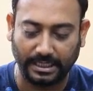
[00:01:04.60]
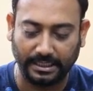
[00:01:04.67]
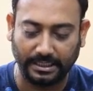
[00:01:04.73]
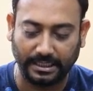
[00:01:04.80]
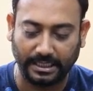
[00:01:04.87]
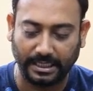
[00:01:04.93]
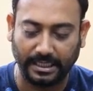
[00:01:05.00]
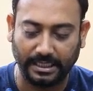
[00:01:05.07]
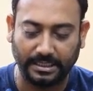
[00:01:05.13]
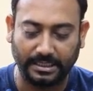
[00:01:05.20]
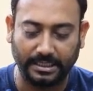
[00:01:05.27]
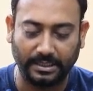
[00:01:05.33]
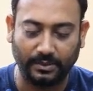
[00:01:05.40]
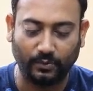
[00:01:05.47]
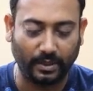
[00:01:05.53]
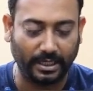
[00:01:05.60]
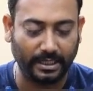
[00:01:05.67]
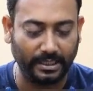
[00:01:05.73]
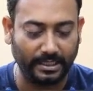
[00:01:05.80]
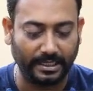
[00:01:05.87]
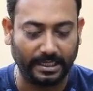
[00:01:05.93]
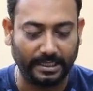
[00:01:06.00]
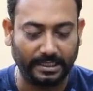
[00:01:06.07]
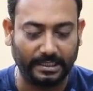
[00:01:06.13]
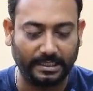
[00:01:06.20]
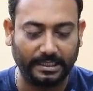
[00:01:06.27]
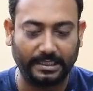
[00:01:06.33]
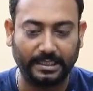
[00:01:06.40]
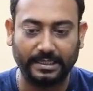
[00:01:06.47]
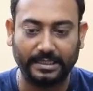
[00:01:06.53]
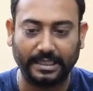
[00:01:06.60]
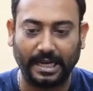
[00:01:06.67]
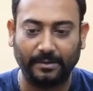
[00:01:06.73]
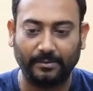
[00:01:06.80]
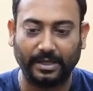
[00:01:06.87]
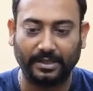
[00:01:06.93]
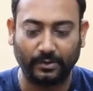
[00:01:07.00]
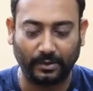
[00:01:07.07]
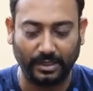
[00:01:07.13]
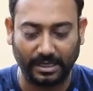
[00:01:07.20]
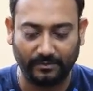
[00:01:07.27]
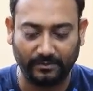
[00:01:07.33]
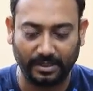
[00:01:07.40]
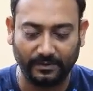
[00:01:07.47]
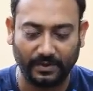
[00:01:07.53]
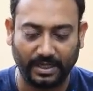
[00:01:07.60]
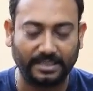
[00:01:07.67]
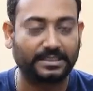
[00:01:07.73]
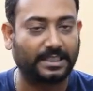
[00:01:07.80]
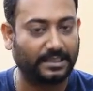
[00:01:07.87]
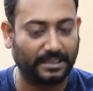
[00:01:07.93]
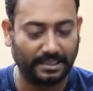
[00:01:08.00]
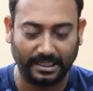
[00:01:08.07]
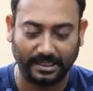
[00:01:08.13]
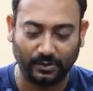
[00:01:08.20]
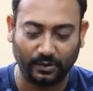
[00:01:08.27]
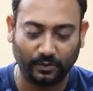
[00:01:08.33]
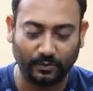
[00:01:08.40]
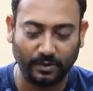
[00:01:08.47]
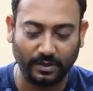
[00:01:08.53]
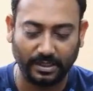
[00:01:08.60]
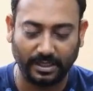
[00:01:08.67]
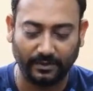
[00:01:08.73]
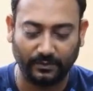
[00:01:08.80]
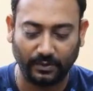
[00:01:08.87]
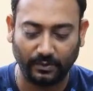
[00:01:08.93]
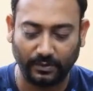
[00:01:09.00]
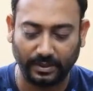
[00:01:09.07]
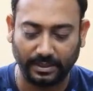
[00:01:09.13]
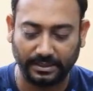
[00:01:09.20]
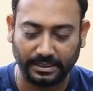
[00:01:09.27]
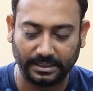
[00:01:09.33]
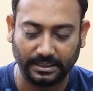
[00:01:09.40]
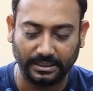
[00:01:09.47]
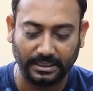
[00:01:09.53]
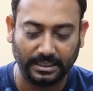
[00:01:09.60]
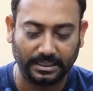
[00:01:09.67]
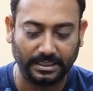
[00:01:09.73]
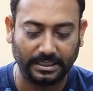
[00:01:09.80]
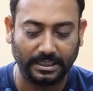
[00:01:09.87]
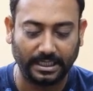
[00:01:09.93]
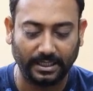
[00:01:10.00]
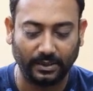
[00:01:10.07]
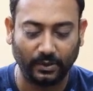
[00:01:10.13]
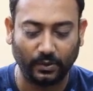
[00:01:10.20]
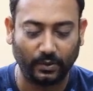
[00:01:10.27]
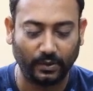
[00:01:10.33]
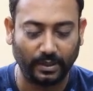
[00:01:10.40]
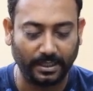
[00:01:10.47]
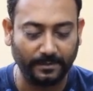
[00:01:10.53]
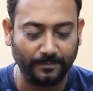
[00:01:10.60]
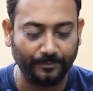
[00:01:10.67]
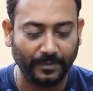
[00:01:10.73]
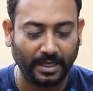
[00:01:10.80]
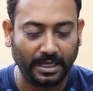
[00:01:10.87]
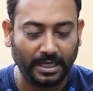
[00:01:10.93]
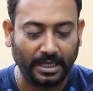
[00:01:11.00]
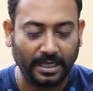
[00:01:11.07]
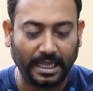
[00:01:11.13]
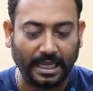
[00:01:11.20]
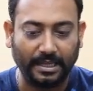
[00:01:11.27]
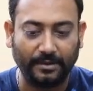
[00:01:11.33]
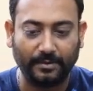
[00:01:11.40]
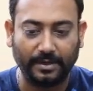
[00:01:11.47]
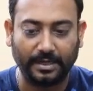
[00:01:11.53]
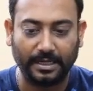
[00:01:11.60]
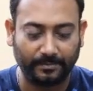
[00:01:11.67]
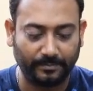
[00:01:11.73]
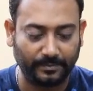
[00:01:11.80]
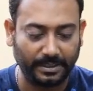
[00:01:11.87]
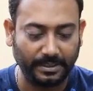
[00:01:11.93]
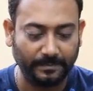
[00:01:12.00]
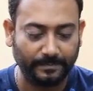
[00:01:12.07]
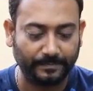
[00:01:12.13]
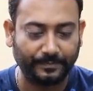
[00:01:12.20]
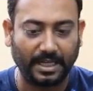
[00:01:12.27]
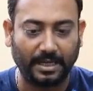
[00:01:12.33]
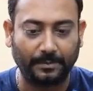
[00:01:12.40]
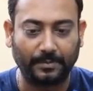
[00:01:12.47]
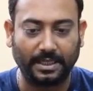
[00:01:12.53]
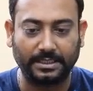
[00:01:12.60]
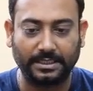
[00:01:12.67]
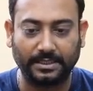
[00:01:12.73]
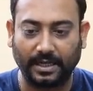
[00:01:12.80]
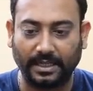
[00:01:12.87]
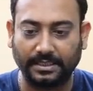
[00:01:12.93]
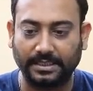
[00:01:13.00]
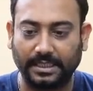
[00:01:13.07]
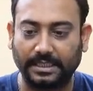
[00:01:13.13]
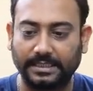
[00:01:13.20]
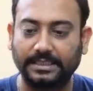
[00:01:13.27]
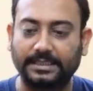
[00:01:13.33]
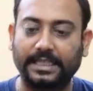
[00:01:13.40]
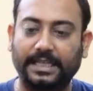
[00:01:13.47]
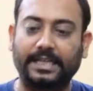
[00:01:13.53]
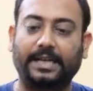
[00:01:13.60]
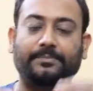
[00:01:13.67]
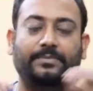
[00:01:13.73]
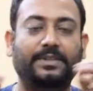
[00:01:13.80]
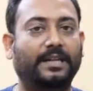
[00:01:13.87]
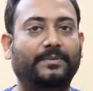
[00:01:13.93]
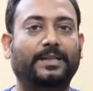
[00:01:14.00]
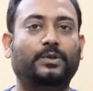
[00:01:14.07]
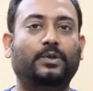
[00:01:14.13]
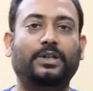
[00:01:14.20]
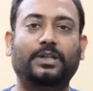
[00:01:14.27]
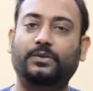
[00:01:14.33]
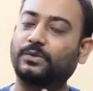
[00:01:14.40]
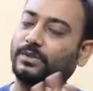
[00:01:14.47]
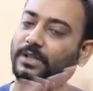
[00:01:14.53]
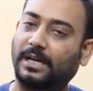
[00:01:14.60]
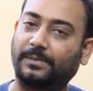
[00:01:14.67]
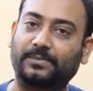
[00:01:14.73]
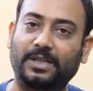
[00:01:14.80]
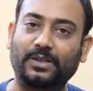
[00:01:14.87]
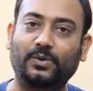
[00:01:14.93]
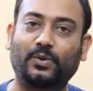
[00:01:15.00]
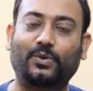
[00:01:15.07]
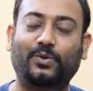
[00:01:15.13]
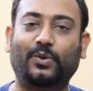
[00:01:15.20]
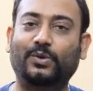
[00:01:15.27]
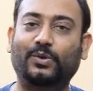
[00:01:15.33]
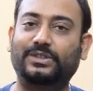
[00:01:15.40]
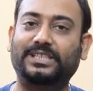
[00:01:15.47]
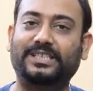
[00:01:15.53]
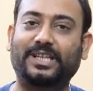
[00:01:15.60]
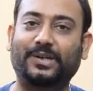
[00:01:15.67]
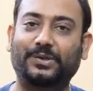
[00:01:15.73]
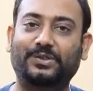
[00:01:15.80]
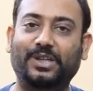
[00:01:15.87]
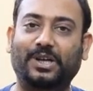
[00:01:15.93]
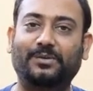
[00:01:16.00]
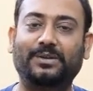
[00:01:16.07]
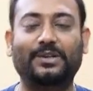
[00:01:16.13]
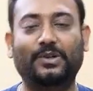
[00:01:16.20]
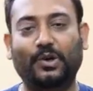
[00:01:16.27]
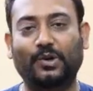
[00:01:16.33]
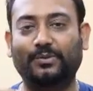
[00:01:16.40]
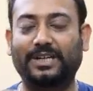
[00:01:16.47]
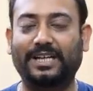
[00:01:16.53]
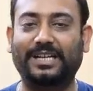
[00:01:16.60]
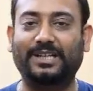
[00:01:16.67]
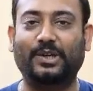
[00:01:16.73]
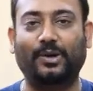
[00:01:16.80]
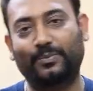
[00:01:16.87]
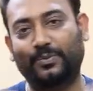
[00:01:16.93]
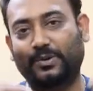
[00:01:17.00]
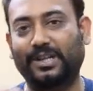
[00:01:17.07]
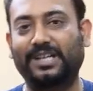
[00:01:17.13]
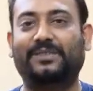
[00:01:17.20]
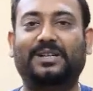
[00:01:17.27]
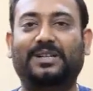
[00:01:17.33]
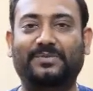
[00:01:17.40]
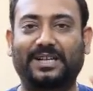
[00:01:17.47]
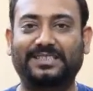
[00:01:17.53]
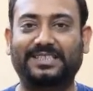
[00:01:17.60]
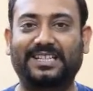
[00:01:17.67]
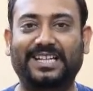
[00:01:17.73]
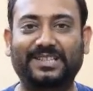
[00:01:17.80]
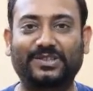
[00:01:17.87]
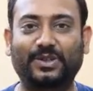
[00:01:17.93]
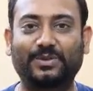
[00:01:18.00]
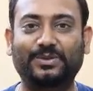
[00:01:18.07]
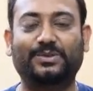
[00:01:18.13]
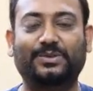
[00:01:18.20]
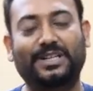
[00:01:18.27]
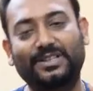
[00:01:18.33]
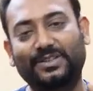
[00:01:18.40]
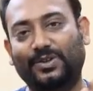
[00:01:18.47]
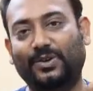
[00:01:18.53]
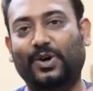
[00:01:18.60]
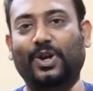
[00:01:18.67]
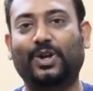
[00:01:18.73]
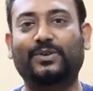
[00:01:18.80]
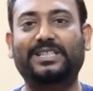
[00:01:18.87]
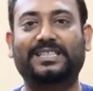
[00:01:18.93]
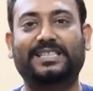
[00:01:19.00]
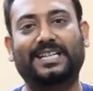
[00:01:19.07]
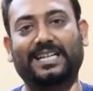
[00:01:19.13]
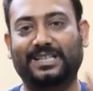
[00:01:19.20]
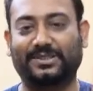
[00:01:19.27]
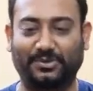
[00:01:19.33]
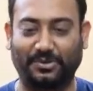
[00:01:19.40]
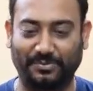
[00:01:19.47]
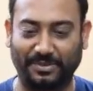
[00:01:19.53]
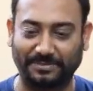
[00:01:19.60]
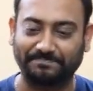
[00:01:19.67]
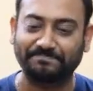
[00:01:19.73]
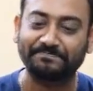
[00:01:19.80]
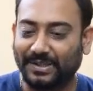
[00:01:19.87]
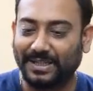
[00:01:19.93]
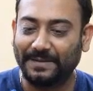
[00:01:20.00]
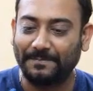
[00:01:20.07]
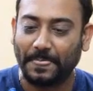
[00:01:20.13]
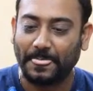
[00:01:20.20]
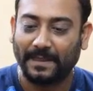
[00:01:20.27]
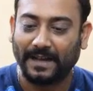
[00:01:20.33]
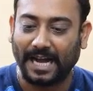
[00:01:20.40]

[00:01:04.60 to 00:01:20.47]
আর ই এ ডিওয়াই রেডি লিখে তার ভেতরে আমরা ফাংশন ডিক্লেয়ার করব এফ ইউএন সি টিআই ও এন এইবার আপনি আপনার যা ফাংশন আছে সেটা আপনি এর ভেতর লিখুন আপনার কোনো চিন্তা করতে হবে না ডকুমেন্ট রেডি হওয়ার পরেই আপনার ফাংশন কাজ করবে সুতরাং অলওয়েজ এটা কাজ করবে তাহলে